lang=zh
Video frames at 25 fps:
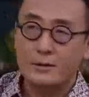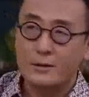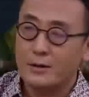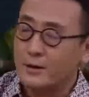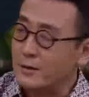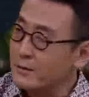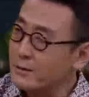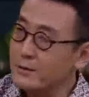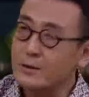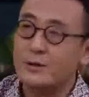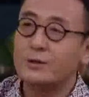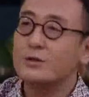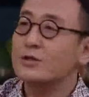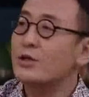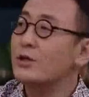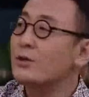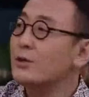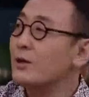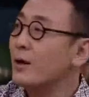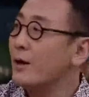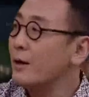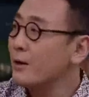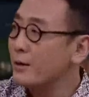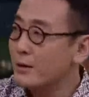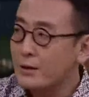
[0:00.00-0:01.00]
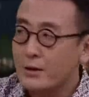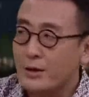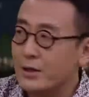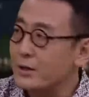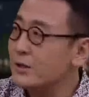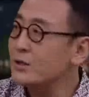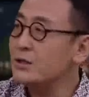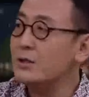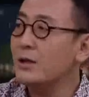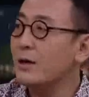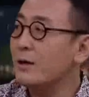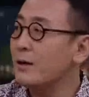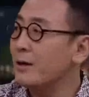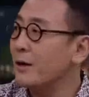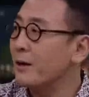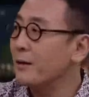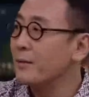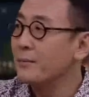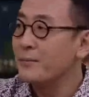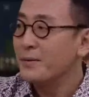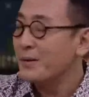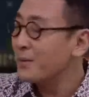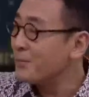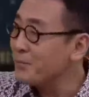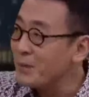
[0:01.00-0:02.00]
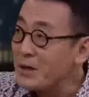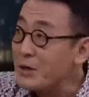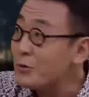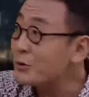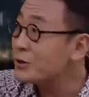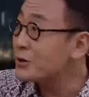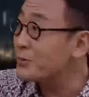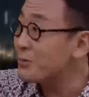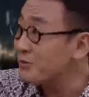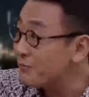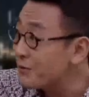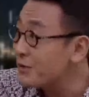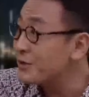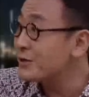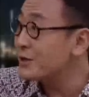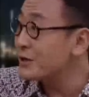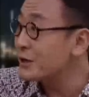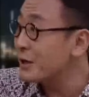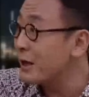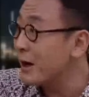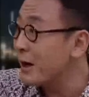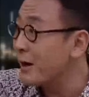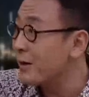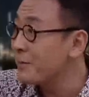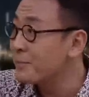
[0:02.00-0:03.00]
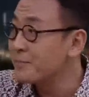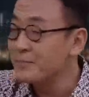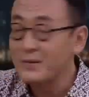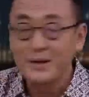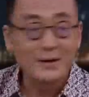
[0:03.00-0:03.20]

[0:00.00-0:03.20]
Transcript: 很很真呐，很像啊，没有什么问题啊。